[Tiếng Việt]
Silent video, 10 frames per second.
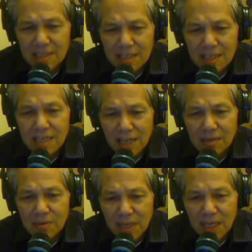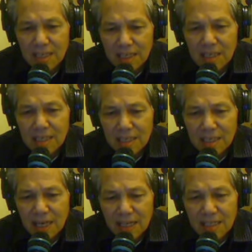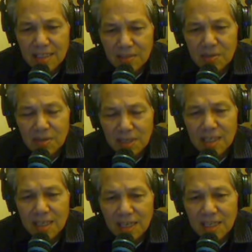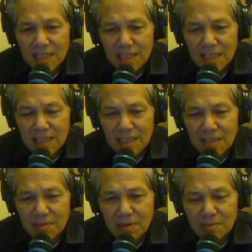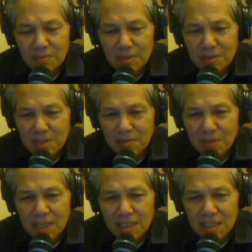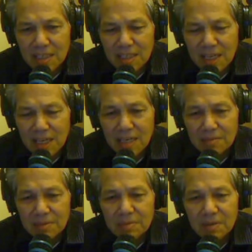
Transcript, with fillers: rất là quyết liệt chả chúng tôi nghĩ là cái người chống cộng mà tôi nghĩ quyết liệt ghê gớm đó,